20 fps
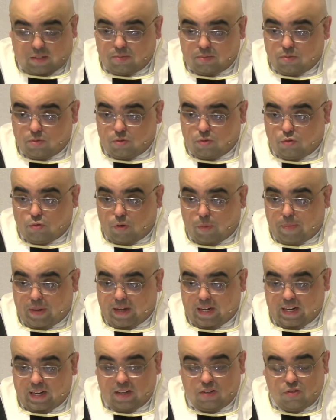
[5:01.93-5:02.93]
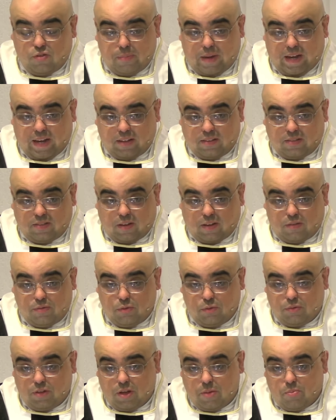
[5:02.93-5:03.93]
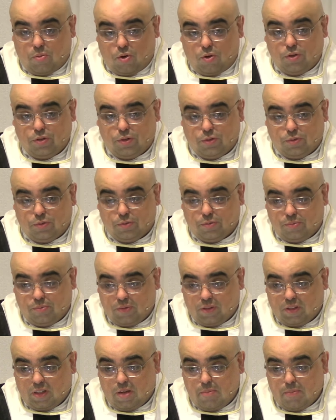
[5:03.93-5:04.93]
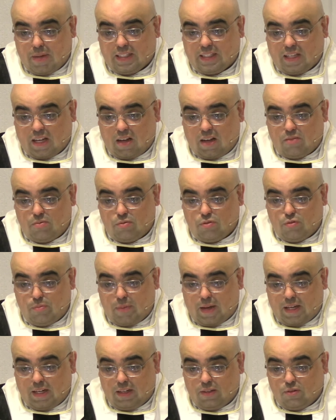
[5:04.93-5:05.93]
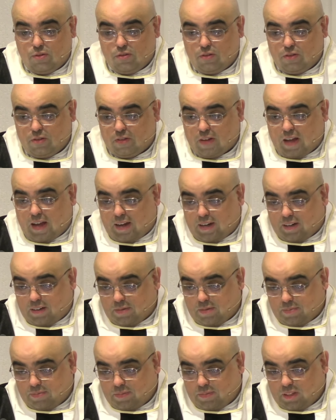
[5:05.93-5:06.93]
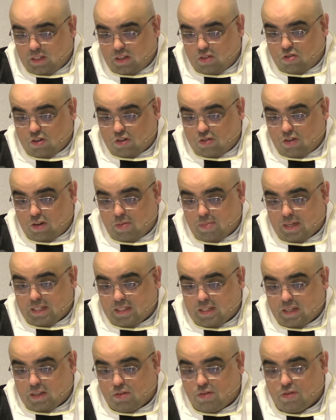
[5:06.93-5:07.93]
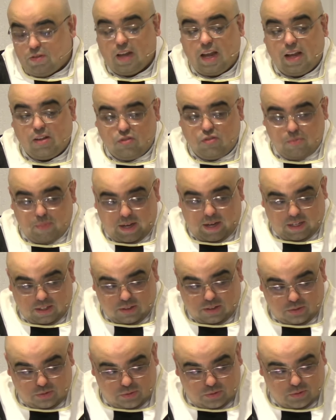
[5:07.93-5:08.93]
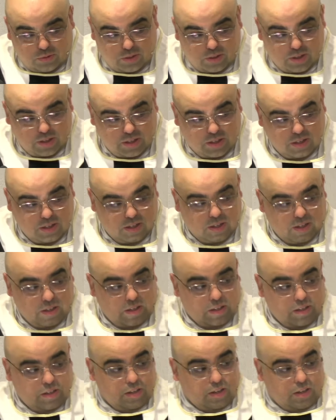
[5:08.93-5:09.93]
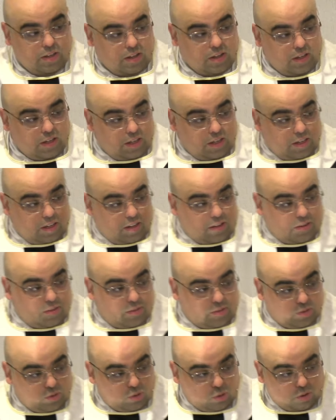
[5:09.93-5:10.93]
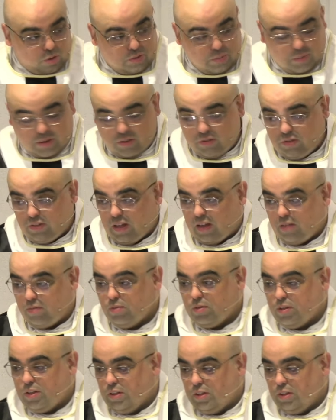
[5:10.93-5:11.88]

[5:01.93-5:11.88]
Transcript: sua parente, mas havia um demônio que matava os maridos de Sara, e já tinha matado sete maridos. E todos imaginavam que